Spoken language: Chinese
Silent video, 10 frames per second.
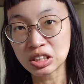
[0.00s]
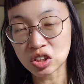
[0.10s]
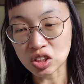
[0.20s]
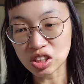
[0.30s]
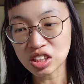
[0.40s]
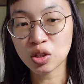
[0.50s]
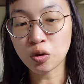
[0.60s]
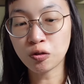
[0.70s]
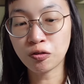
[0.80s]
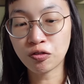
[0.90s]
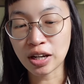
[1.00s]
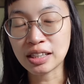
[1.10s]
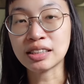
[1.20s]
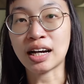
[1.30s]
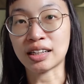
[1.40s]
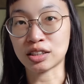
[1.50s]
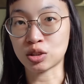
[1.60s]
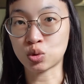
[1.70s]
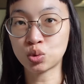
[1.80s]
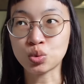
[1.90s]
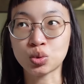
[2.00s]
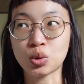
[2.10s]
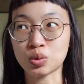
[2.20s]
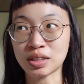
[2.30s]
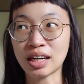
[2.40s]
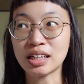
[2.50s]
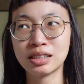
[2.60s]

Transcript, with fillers: 历都非常的注重在